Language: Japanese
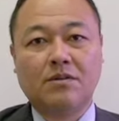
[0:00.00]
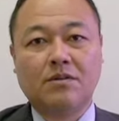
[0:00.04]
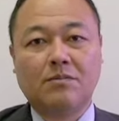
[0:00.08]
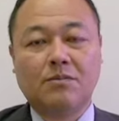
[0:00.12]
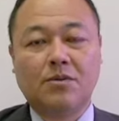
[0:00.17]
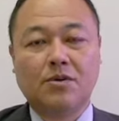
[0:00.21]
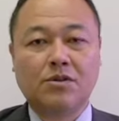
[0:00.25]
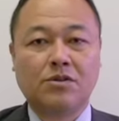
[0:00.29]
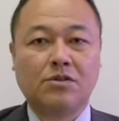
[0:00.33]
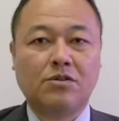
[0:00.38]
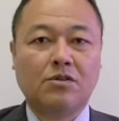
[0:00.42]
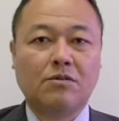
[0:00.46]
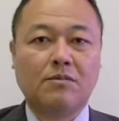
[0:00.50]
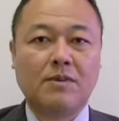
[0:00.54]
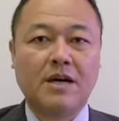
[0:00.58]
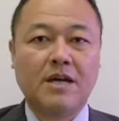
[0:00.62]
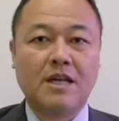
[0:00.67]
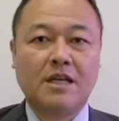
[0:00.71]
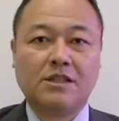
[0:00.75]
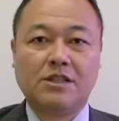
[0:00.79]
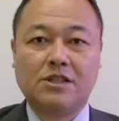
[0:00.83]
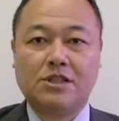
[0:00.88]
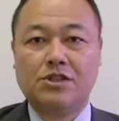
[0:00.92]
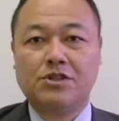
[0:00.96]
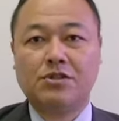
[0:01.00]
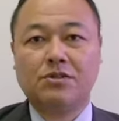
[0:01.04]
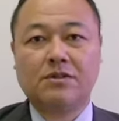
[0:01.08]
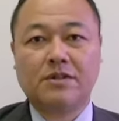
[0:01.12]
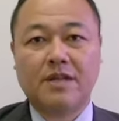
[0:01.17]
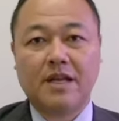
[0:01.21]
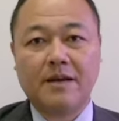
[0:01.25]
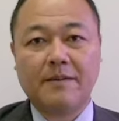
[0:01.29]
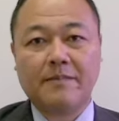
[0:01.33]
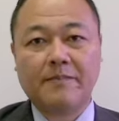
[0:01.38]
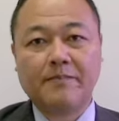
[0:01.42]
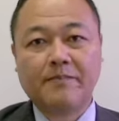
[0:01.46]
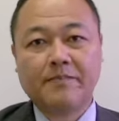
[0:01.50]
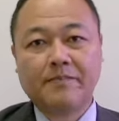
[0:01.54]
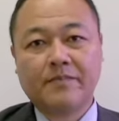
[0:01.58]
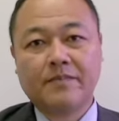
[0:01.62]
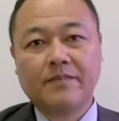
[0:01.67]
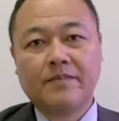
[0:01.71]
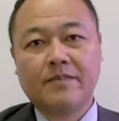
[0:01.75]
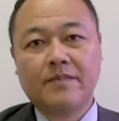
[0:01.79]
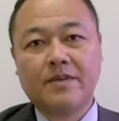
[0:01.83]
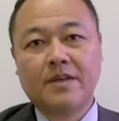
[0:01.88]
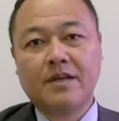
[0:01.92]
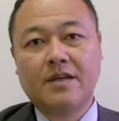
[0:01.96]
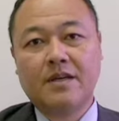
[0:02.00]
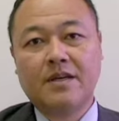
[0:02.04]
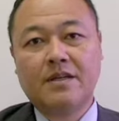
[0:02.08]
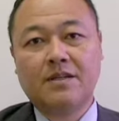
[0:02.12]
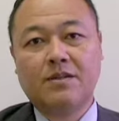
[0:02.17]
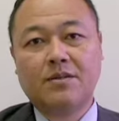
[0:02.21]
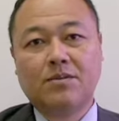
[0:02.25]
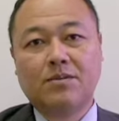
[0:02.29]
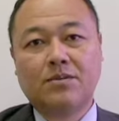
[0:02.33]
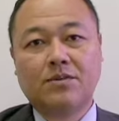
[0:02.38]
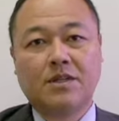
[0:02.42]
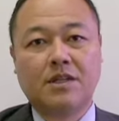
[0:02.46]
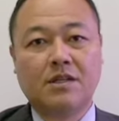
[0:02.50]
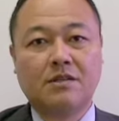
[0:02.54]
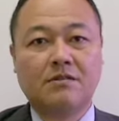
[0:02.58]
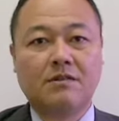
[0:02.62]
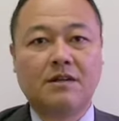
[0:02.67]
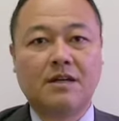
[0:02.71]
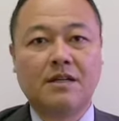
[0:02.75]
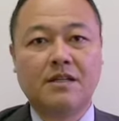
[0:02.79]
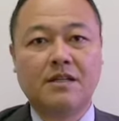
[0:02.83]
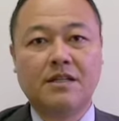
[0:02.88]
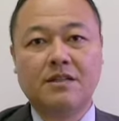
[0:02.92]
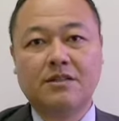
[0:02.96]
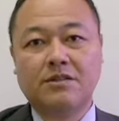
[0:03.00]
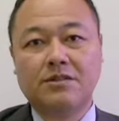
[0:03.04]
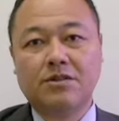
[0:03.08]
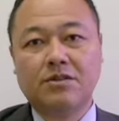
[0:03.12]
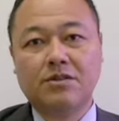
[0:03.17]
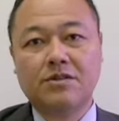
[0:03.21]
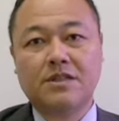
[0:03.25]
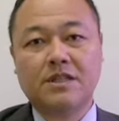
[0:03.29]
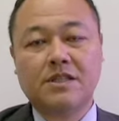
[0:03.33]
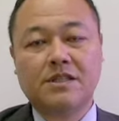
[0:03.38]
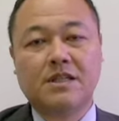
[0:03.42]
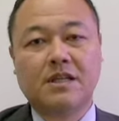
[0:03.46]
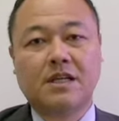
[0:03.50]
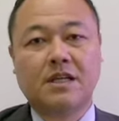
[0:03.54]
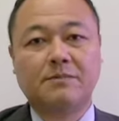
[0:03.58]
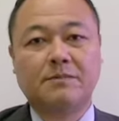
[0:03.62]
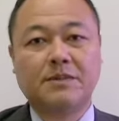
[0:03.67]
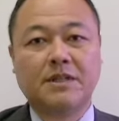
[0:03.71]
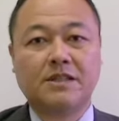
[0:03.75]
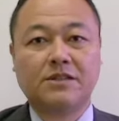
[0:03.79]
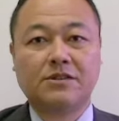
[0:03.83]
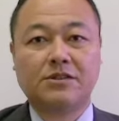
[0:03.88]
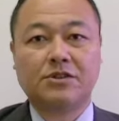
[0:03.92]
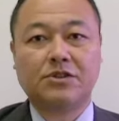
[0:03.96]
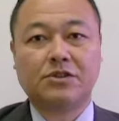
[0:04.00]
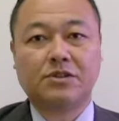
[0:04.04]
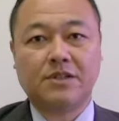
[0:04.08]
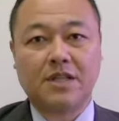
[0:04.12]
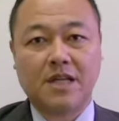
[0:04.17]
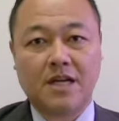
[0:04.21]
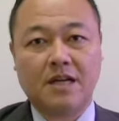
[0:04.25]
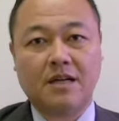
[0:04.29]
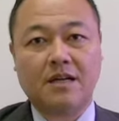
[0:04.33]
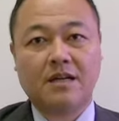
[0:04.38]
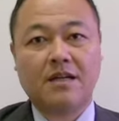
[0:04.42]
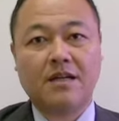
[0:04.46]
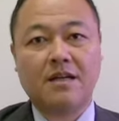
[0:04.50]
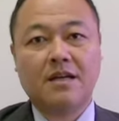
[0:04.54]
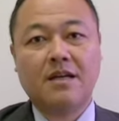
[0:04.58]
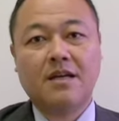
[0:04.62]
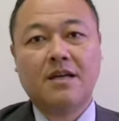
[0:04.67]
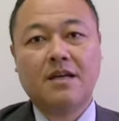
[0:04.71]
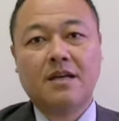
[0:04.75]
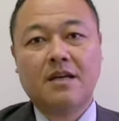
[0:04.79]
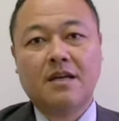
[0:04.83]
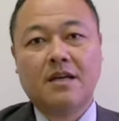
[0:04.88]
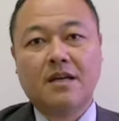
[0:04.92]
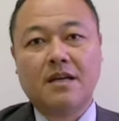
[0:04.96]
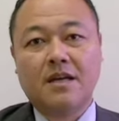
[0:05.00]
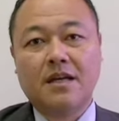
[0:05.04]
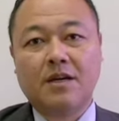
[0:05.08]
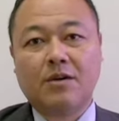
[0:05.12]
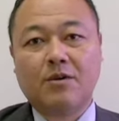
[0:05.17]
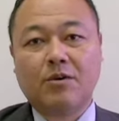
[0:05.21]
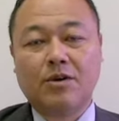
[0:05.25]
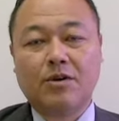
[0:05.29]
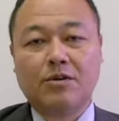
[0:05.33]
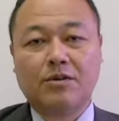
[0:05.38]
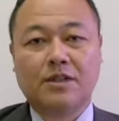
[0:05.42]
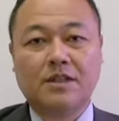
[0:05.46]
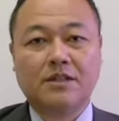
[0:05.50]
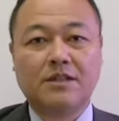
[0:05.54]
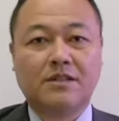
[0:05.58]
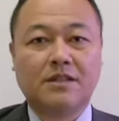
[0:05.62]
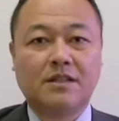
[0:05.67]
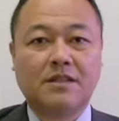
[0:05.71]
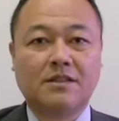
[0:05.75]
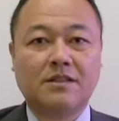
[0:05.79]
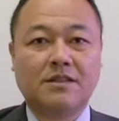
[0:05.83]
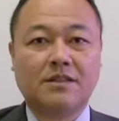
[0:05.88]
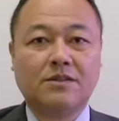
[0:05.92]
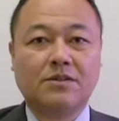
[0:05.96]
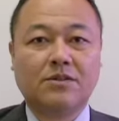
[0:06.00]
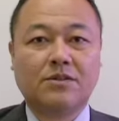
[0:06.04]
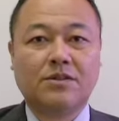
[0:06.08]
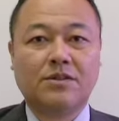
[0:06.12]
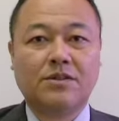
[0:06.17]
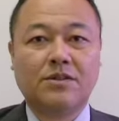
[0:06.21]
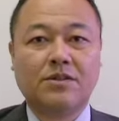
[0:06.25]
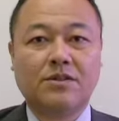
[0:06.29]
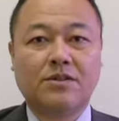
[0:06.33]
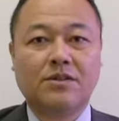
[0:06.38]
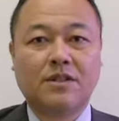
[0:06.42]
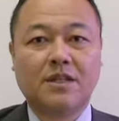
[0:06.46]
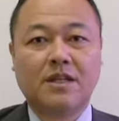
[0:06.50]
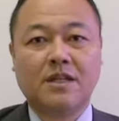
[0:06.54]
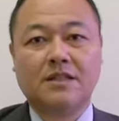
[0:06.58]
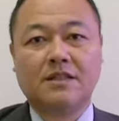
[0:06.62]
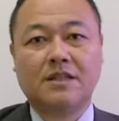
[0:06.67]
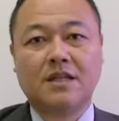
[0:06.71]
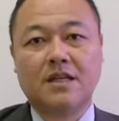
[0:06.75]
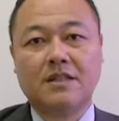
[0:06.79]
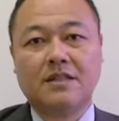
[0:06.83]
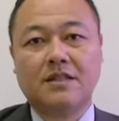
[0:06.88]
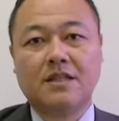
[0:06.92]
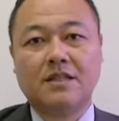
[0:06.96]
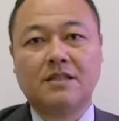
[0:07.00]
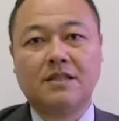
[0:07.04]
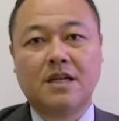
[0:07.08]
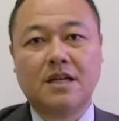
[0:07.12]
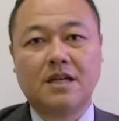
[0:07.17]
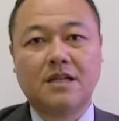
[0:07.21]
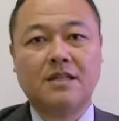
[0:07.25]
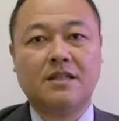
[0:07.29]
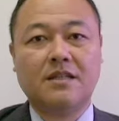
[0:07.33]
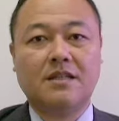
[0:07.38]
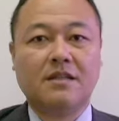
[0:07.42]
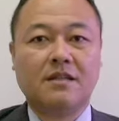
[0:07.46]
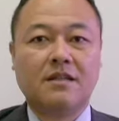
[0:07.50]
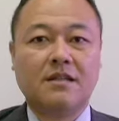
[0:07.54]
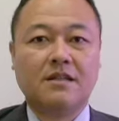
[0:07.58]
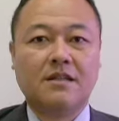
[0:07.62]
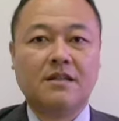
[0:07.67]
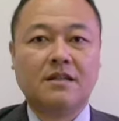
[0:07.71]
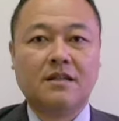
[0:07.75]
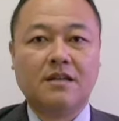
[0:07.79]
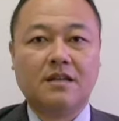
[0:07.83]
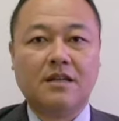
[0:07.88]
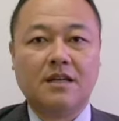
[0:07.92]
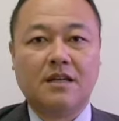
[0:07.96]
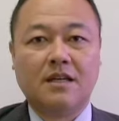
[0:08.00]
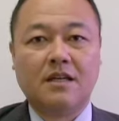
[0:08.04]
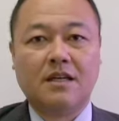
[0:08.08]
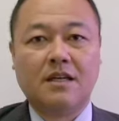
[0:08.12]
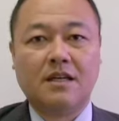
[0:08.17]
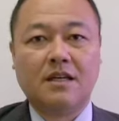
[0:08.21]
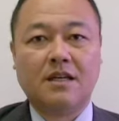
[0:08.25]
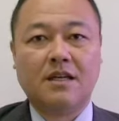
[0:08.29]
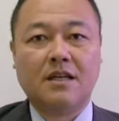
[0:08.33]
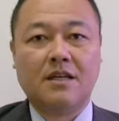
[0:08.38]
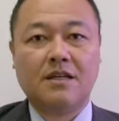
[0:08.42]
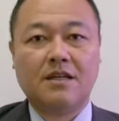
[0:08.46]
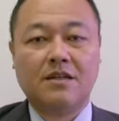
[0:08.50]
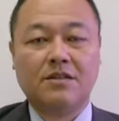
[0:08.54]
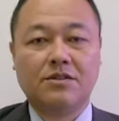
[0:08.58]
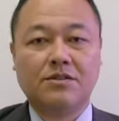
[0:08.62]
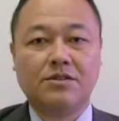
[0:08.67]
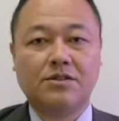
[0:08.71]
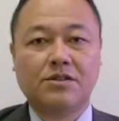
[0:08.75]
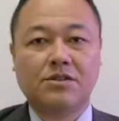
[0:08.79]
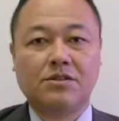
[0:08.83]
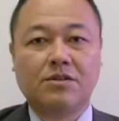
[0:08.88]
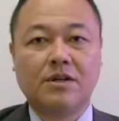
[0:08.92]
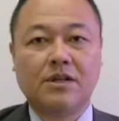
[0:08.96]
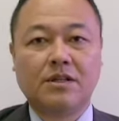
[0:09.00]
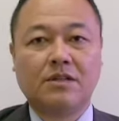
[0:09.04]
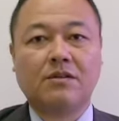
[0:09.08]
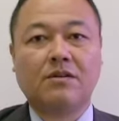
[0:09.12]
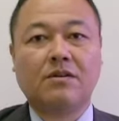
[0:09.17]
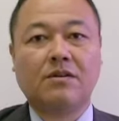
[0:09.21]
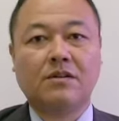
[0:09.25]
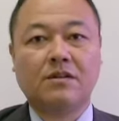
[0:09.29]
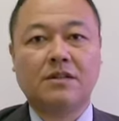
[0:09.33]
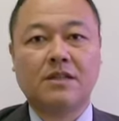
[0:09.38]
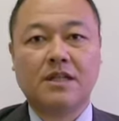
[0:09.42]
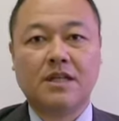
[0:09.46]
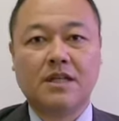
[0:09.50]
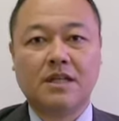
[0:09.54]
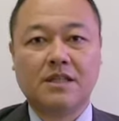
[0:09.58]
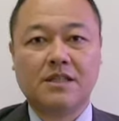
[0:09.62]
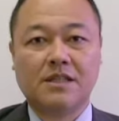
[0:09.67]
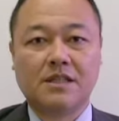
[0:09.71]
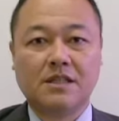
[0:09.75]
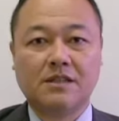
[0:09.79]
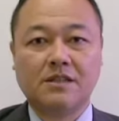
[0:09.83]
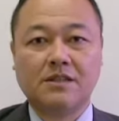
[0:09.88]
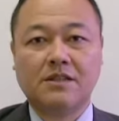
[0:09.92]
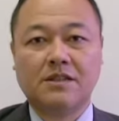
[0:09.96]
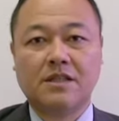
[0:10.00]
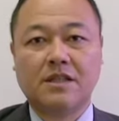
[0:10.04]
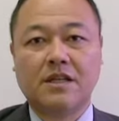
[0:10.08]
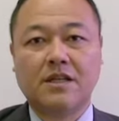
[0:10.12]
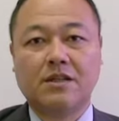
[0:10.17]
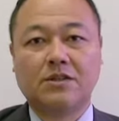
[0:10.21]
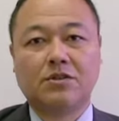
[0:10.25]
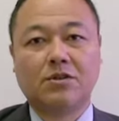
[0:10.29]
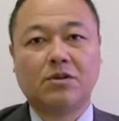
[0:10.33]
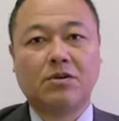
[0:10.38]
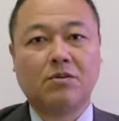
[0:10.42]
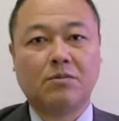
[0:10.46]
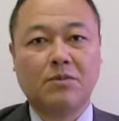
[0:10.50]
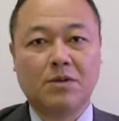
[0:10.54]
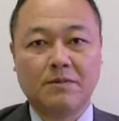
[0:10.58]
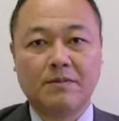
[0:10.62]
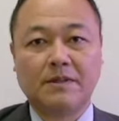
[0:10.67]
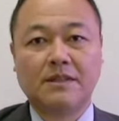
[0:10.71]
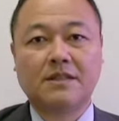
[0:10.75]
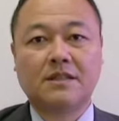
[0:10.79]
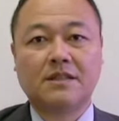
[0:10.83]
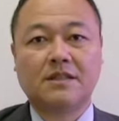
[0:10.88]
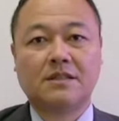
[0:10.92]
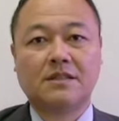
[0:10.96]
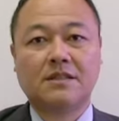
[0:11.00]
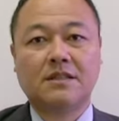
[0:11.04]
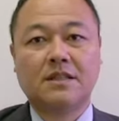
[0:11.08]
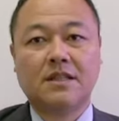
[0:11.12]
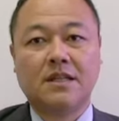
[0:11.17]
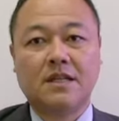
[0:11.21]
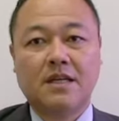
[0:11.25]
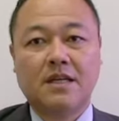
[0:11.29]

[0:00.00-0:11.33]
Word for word: 目標マイナス20点、えー、得点はリーグ4位でしたがプラス10点、えこれを達成することによって最低3位、えー、優勝へと近づいていけると思います、